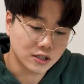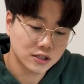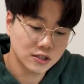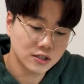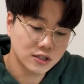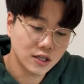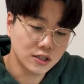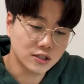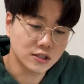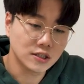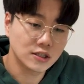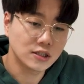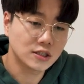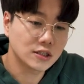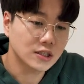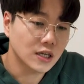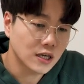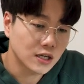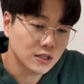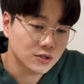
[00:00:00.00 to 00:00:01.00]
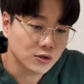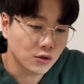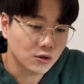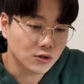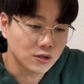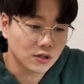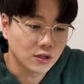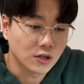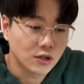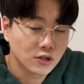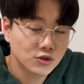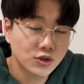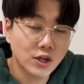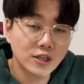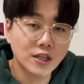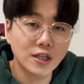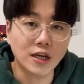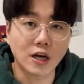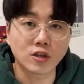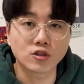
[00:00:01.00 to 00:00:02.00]
그게 진짜 저는
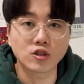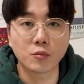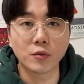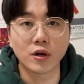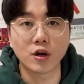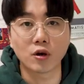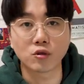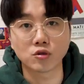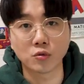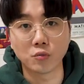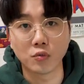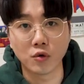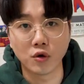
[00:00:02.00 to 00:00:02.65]
최대 장점이라고 좀